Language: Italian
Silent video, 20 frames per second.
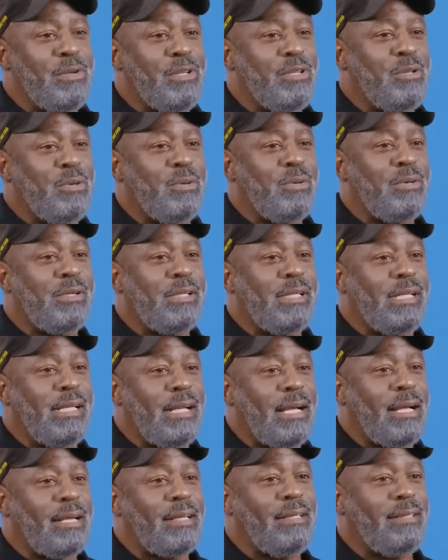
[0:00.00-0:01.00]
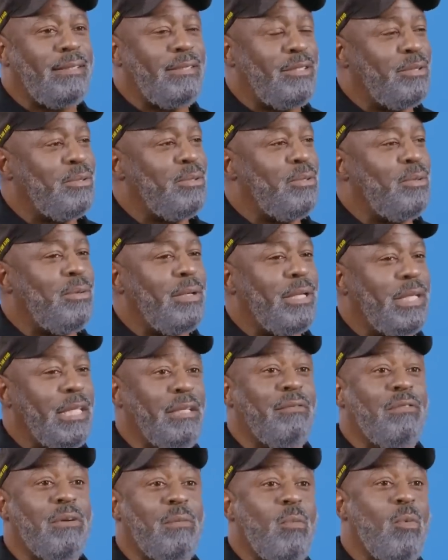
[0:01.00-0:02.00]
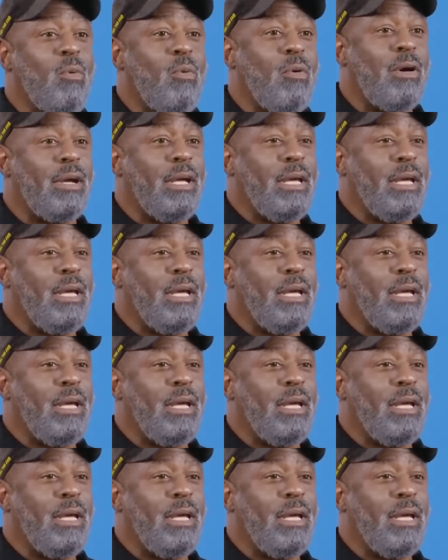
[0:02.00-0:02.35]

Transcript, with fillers: che si abbia il diritto di arrivare a questi eccessi.